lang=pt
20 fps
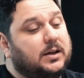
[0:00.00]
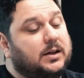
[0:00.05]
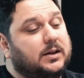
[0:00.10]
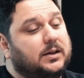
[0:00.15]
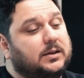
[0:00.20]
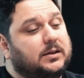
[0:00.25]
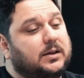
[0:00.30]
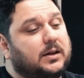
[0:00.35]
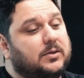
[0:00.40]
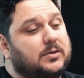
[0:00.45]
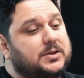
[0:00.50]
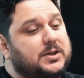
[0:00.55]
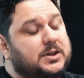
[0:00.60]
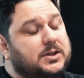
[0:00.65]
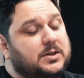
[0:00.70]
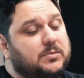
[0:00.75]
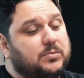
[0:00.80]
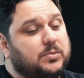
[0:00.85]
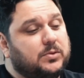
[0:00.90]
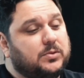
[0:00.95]
Então a
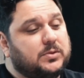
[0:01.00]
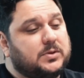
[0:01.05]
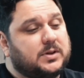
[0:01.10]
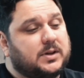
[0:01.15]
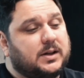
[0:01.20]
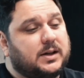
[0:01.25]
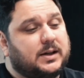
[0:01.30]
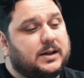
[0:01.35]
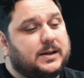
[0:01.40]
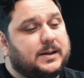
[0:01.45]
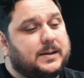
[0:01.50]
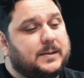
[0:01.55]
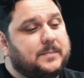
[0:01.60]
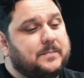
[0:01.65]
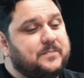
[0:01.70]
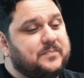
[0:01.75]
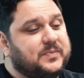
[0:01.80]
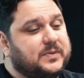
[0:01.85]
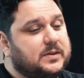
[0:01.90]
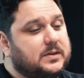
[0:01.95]
gente busca
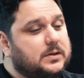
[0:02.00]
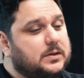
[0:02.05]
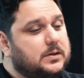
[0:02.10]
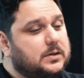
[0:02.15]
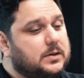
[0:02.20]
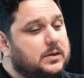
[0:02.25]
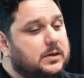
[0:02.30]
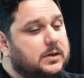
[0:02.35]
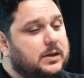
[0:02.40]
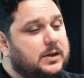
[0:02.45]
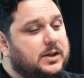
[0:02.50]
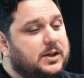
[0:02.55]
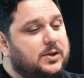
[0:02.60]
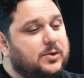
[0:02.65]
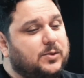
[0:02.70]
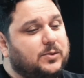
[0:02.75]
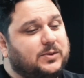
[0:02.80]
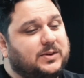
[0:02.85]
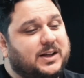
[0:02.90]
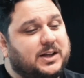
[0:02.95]

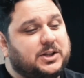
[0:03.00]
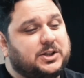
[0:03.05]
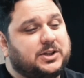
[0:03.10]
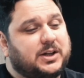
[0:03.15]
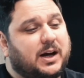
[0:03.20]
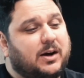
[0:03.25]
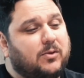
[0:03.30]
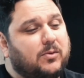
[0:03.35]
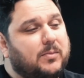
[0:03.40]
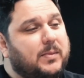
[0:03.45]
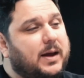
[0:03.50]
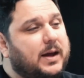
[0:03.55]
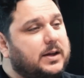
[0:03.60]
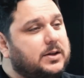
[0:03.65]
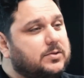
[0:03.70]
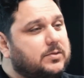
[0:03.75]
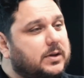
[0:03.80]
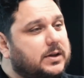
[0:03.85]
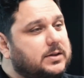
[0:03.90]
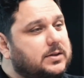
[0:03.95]
que o, deixar o
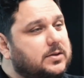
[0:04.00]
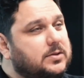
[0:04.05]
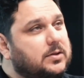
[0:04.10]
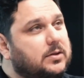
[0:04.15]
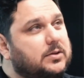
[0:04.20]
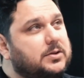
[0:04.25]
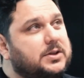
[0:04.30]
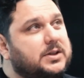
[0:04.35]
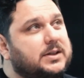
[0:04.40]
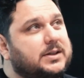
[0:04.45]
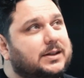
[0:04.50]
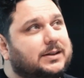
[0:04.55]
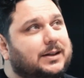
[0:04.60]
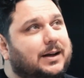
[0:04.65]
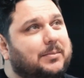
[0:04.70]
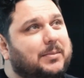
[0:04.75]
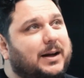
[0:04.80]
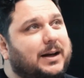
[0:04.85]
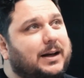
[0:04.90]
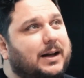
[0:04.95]
médico anestesiologista
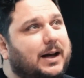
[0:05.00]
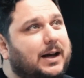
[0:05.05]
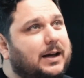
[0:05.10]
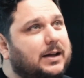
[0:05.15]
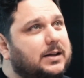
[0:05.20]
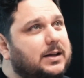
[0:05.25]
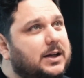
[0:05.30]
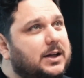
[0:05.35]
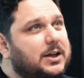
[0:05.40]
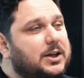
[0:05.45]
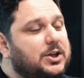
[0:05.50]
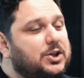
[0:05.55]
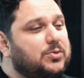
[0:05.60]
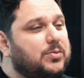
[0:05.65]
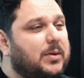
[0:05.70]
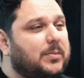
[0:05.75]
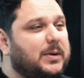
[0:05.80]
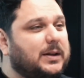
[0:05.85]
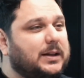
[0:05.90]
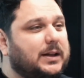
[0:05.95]
trabalhar de
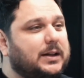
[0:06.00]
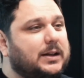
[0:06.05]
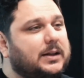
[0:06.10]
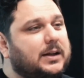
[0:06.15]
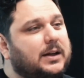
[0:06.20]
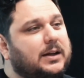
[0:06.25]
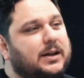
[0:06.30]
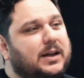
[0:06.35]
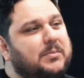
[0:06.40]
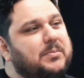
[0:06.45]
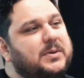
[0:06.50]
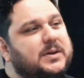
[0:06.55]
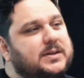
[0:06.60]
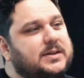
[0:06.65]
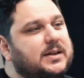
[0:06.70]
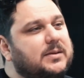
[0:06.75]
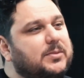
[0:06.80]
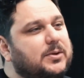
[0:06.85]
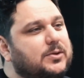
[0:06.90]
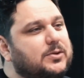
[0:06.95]
uma maneira que ele nem
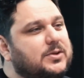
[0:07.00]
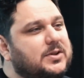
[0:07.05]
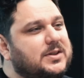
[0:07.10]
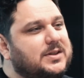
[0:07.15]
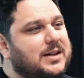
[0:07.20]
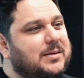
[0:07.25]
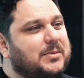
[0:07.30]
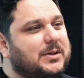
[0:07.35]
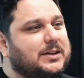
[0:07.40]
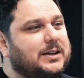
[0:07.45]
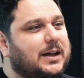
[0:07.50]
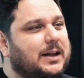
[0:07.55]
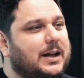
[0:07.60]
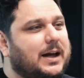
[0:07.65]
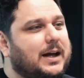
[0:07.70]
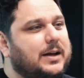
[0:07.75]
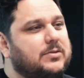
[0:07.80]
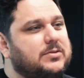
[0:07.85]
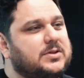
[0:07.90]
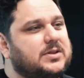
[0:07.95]
perceba que o sistema está
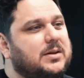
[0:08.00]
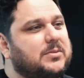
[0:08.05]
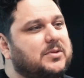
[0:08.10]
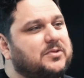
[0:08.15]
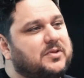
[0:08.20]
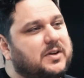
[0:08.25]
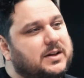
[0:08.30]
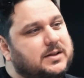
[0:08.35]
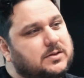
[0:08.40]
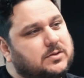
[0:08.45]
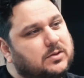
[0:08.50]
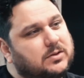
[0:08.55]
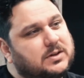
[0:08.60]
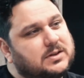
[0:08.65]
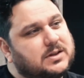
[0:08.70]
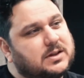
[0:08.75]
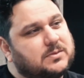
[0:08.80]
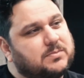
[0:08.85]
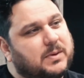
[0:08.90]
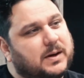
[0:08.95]
lá e o sistema faz
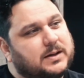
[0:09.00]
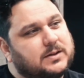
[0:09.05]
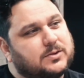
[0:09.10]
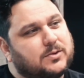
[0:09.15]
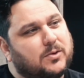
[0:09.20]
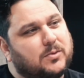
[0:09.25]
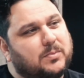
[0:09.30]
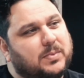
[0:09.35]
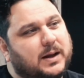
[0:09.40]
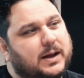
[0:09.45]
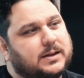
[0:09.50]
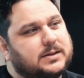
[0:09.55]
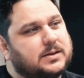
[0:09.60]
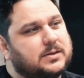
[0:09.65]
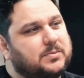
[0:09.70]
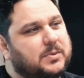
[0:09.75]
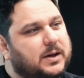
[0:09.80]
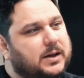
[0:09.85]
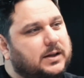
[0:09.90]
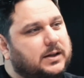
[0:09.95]
todas as partes
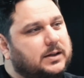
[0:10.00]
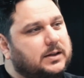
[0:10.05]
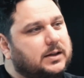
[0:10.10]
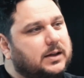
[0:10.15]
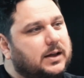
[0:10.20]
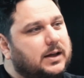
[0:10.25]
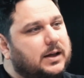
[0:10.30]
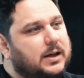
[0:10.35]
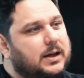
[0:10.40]
complexas para ele.